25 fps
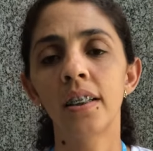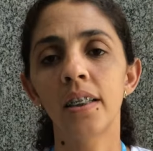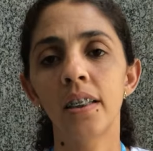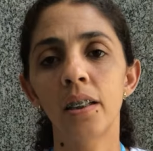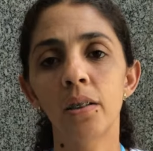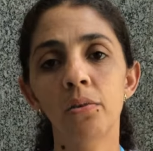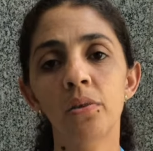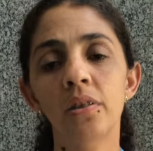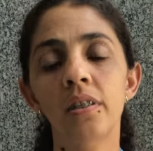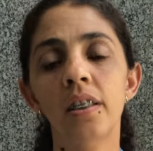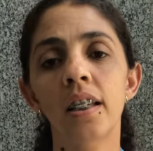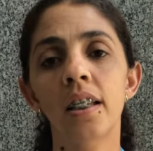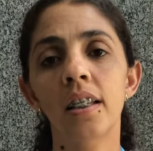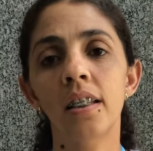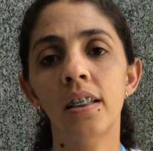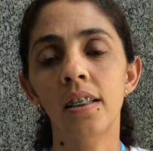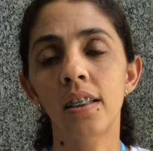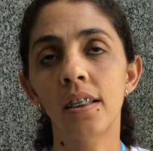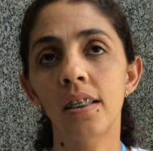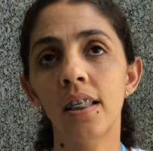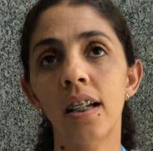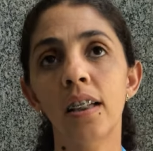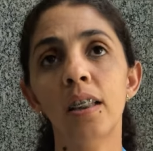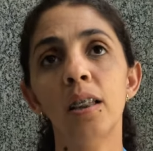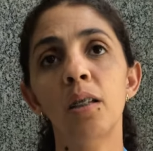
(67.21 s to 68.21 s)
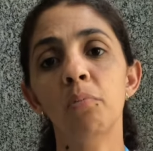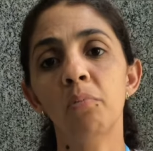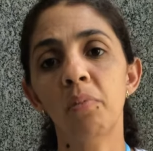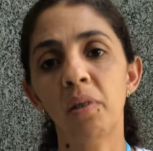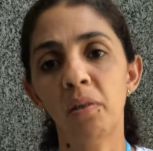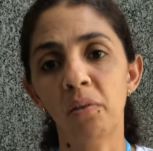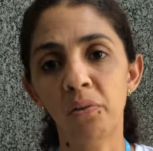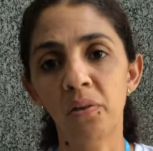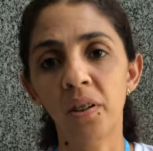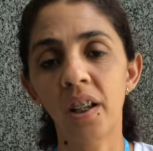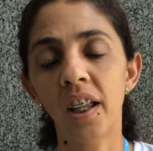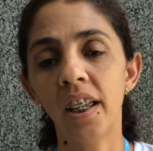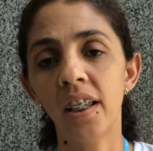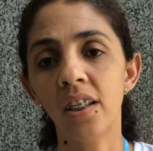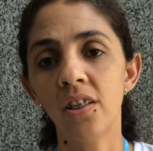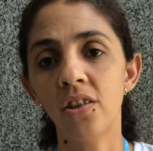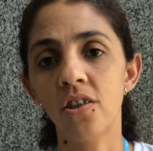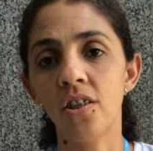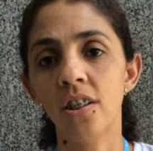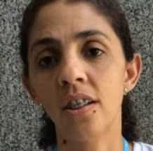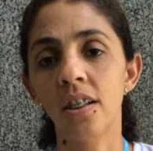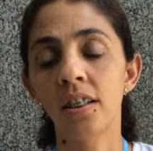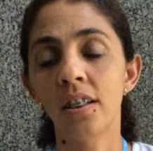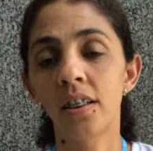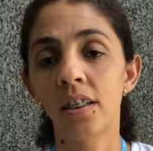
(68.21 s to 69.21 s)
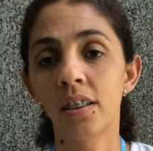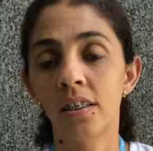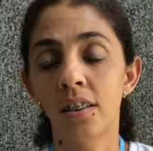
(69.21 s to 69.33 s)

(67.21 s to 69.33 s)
e eu sei que daqui para frente,